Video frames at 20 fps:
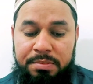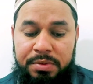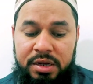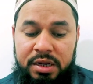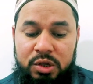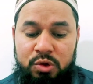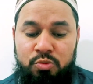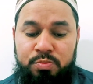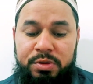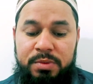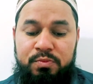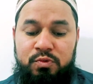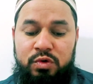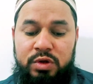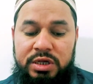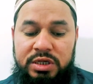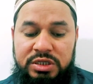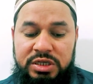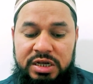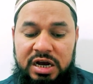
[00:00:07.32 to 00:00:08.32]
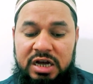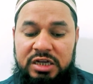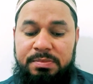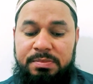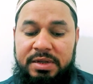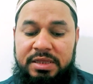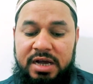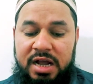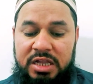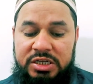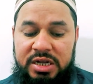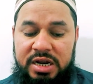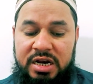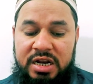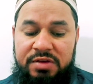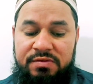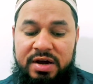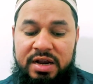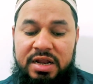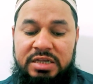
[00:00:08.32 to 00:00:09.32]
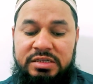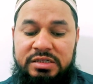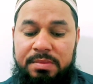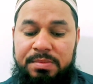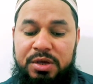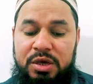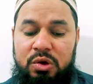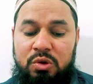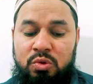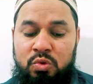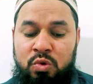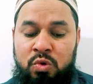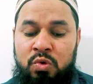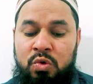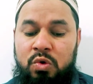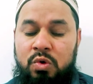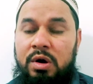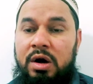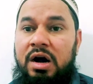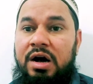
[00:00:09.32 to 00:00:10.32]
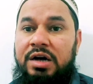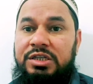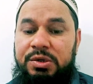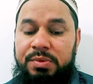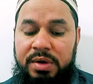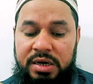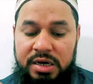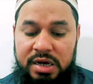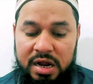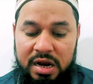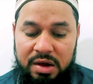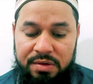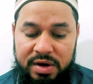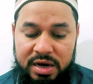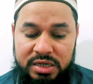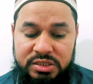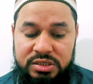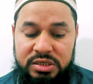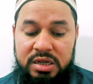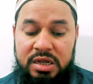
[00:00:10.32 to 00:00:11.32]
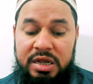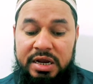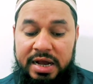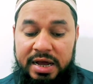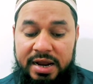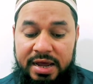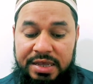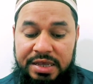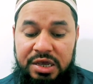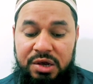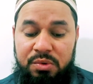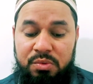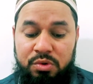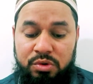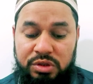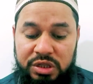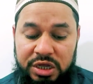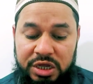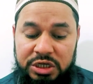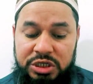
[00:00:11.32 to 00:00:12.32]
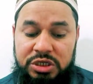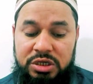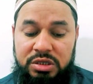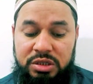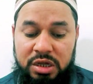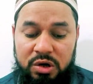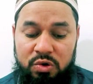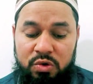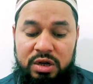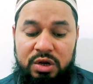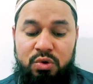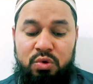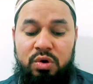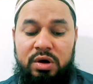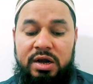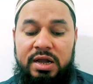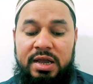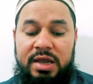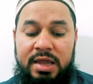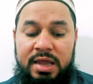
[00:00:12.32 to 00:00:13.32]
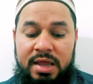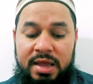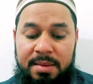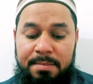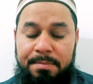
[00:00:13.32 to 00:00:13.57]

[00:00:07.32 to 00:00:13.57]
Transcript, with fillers: फिर यूपी पुलिस जी अस्पताल जलाने वाले सभी हिंदुओं को आजीवन कारावास कराइए वो देश दरोही लोग हैं